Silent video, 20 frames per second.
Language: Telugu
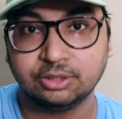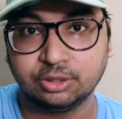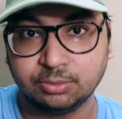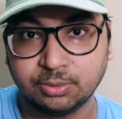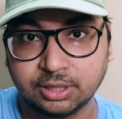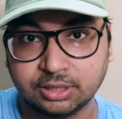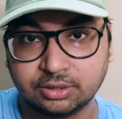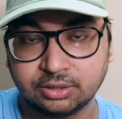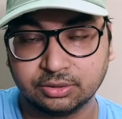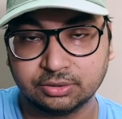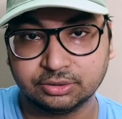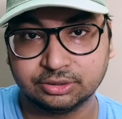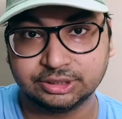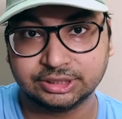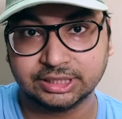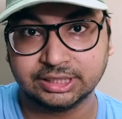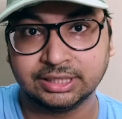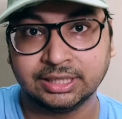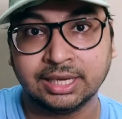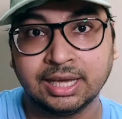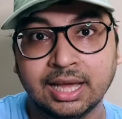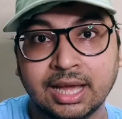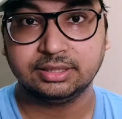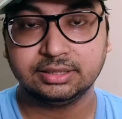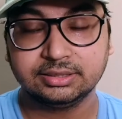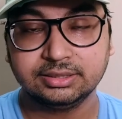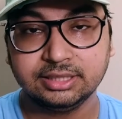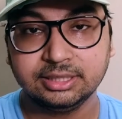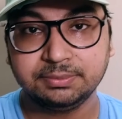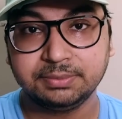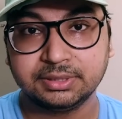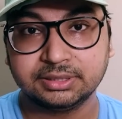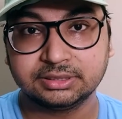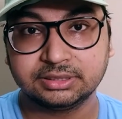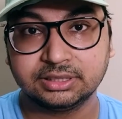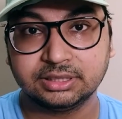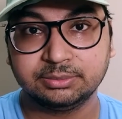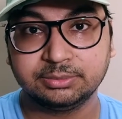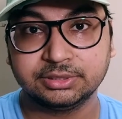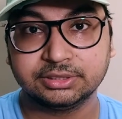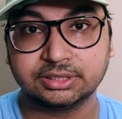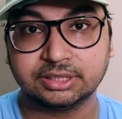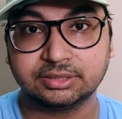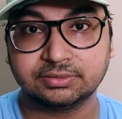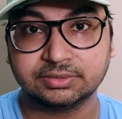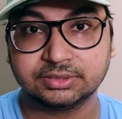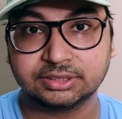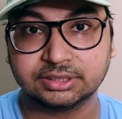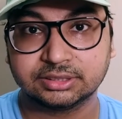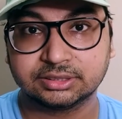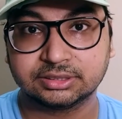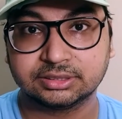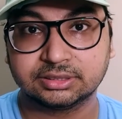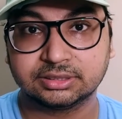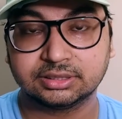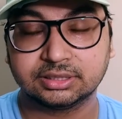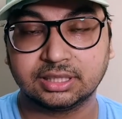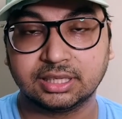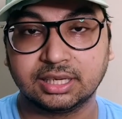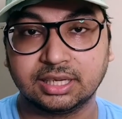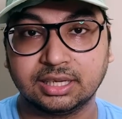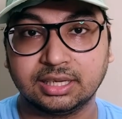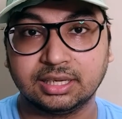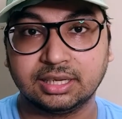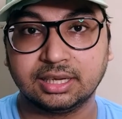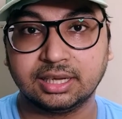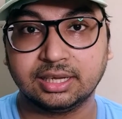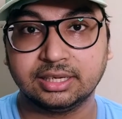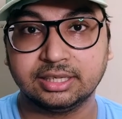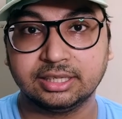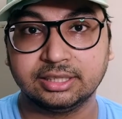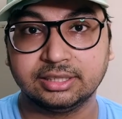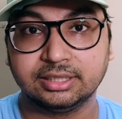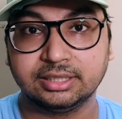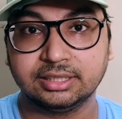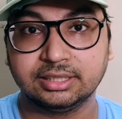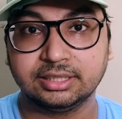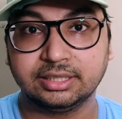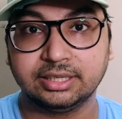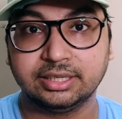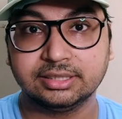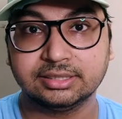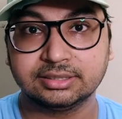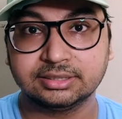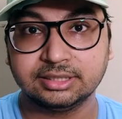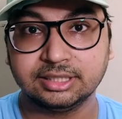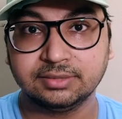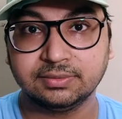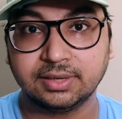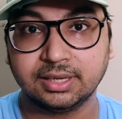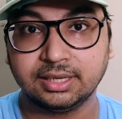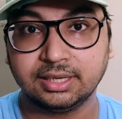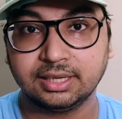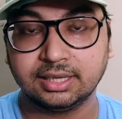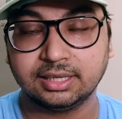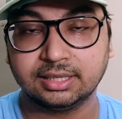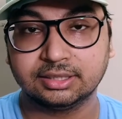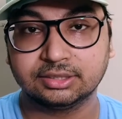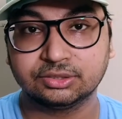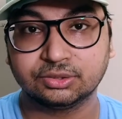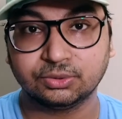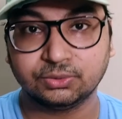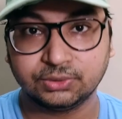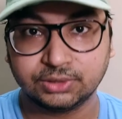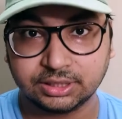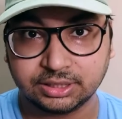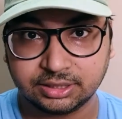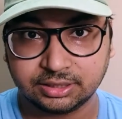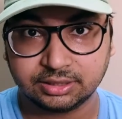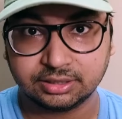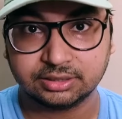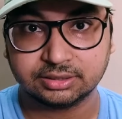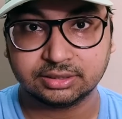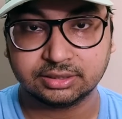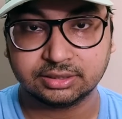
అందుబాటులోకి వచ్చాయి డిస్నీ ప్లస్ స్ట్రీమింగ్ సర్వీసెస్ అనేది డిస్నీ వాళ్ళ సొంత